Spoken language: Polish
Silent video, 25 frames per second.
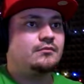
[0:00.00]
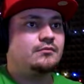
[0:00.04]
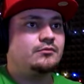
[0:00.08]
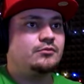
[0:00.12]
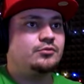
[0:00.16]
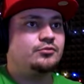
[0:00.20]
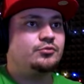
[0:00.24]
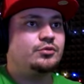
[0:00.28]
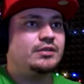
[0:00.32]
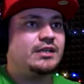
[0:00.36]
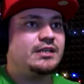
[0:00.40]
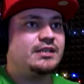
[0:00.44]

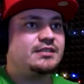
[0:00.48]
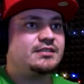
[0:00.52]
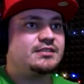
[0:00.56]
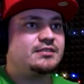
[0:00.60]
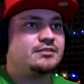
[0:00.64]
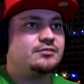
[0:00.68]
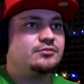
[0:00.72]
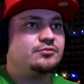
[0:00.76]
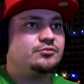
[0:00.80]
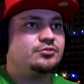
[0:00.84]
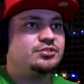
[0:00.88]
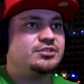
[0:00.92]
No tutaj jest,
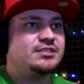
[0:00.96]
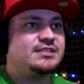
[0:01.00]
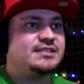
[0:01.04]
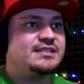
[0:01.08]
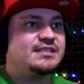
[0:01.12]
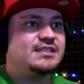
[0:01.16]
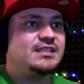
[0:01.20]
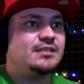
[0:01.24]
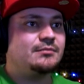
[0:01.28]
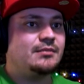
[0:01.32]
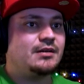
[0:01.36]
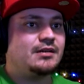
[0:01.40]
już
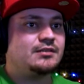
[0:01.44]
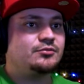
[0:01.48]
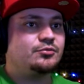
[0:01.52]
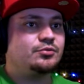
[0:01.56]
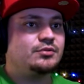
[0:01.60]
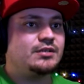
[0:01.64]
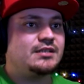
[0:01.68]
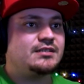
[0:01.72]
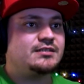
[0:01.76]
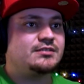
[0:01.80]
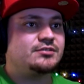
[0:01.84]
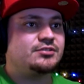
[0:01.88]
nic nie ma,
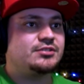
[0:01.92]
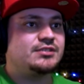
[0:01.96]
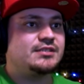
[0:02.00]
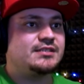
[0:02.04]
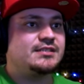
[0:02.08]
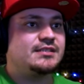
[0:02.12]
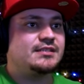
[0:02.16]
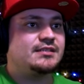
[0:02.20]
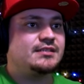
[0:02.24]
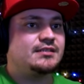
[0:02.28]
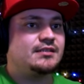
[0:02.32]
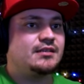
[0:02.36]
tutaj coś
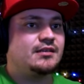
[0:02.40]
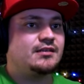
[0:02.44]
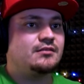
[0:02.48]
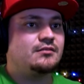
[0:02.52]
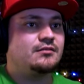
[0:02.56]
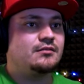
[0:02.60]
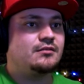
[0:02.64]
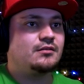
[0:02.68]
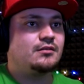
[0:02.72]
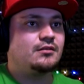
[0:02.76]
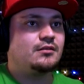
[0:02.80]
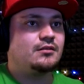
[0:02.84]
jest jedynie.
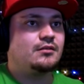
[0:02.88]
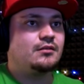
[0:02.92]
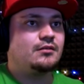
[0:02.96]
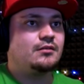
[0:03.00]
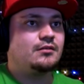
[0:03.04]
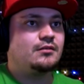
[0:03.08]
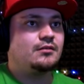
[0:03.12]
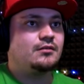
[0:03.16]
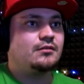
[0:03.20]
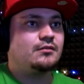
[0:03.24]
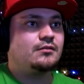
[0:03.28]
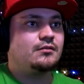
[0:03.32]

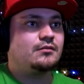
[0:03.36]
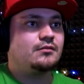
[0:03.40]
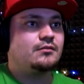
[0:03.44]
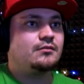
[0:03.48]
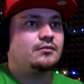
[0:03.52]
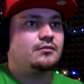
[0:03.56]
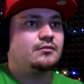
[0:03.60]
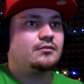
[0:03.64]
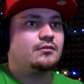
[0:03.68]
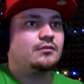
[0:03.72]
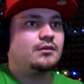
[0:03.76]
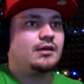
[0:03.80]

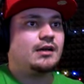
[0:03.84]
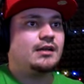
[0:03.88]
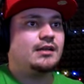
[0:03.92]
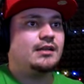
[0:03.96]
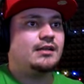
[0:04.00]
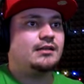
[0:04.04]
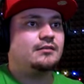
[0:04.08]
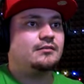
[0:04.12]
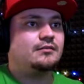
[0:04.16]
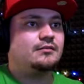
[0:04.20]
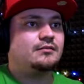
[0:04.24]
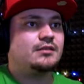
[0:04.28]

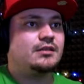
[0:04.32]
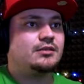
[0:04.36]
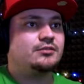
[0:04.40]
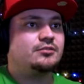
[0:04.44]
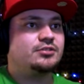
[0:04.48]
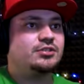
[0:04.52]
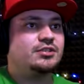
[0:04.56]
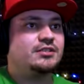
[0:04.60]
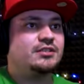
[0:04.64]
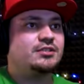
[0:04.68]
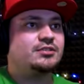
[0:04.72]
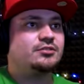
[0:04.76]
Ale tego
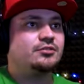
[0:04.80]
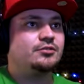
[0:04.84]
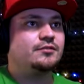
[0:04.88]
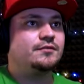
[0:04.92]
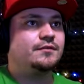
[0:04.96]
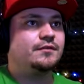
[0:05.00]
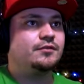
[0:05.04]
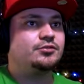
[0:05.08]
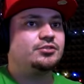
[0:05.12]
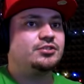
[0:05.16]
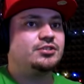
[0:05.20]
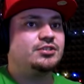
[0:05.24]
się też
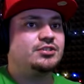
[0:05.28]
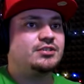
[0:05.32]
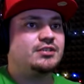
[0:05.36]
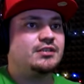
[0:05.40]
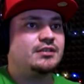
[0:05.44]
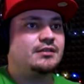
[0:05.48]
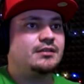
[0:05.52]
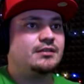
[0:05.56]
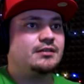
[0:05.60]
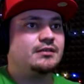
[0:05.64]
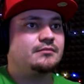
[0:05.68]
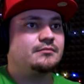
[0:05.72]
otworzyć
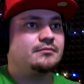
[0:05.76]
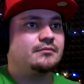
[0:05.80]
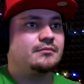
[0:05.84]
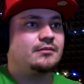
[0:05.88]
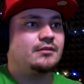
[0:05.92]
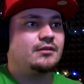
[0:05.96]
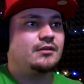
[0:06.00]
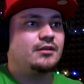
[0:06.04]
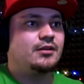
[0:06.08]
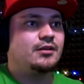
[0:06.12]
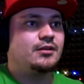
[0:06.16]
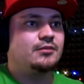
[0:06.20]
nie da.
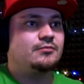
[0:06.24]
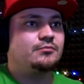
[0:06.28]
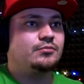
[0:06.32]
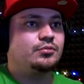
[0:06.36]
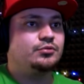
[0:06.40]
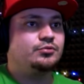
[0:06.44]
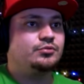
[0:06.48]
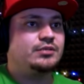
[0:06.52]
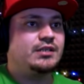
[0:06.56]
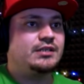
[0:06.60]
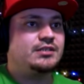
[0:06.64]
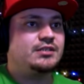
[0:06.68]
Bo
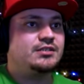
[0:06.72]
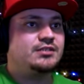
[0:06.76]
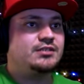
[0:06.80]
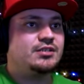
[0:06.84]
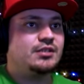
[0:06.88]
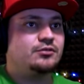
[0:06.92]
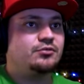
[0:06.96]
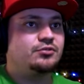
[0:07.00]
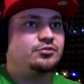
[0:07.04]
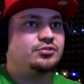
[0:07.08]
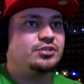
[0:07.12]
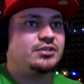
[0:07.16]
tutaj nigdzie
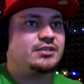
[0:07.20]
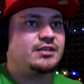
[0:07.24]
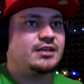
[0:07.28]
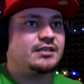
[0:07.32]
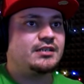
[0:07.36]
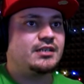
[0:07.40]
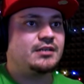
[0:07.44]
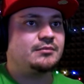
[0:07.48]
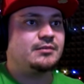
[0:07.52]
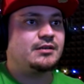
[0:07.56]
kluczyka nie